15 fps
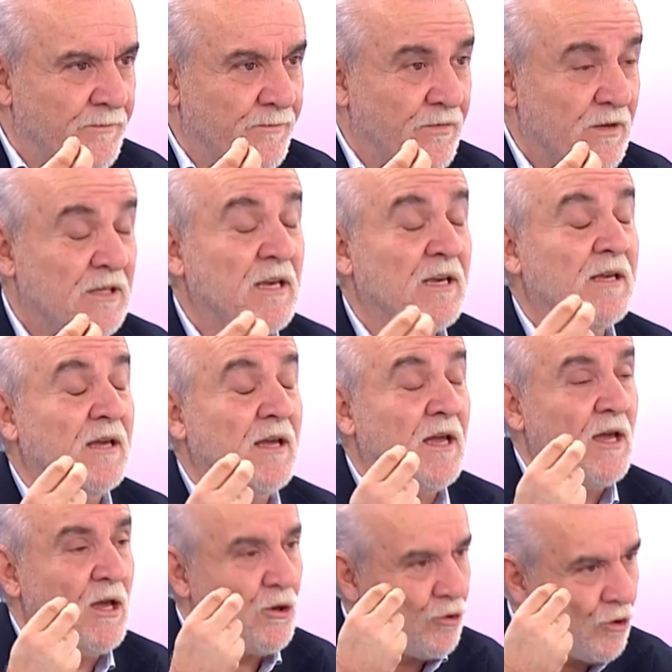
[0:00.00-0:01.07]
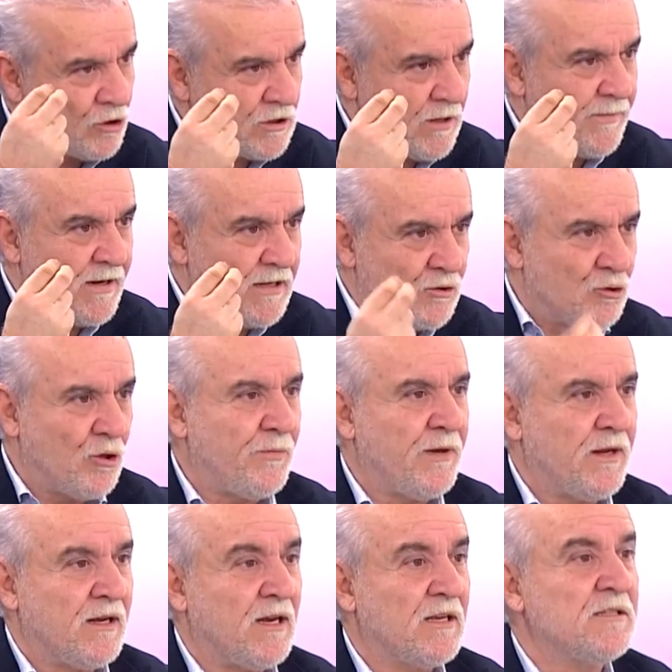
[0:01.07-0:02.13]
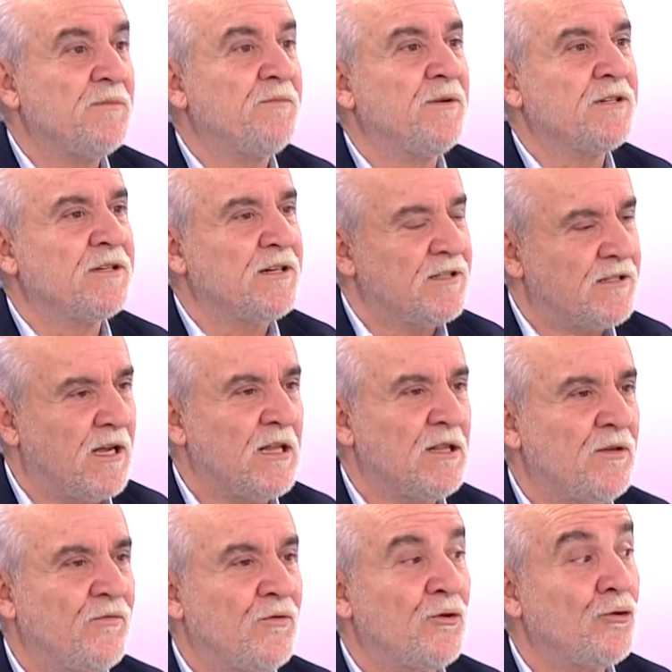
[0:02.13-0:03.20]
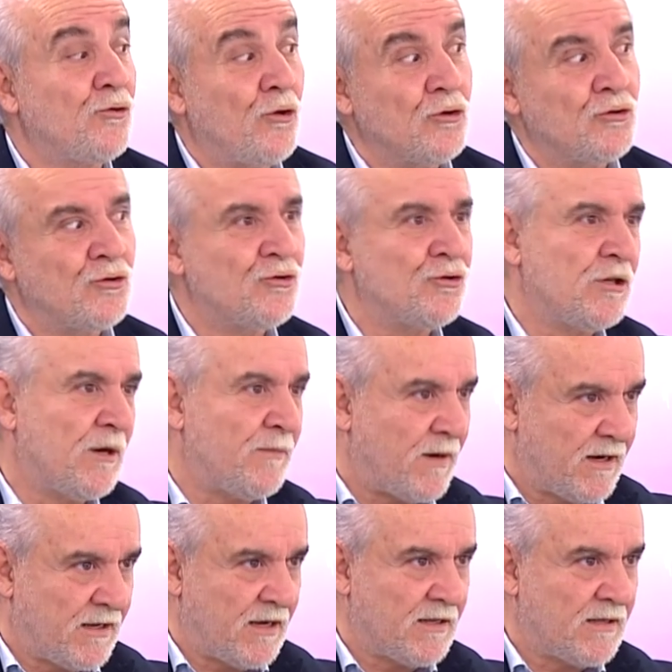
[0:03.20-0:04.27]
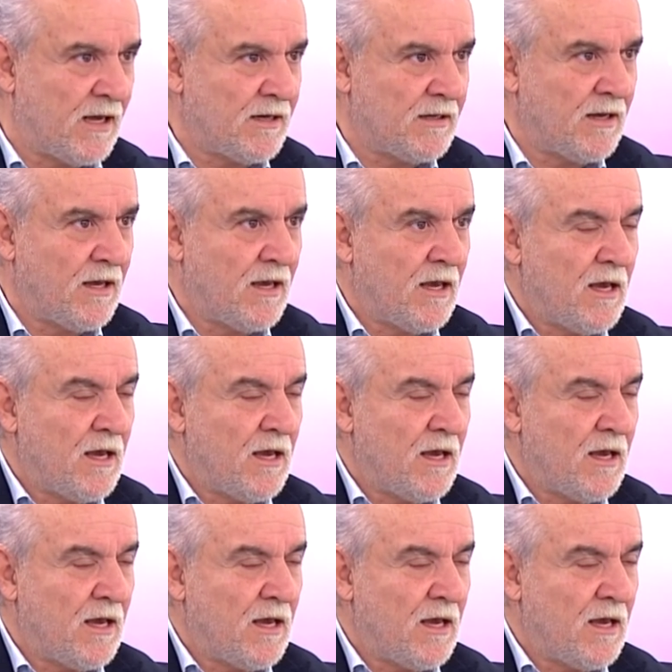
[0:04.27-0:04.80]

Hı hı. Şey, Göztepe'nin stoperi Kasımpaşa'nın santiforunu göz ucuyla mark eder.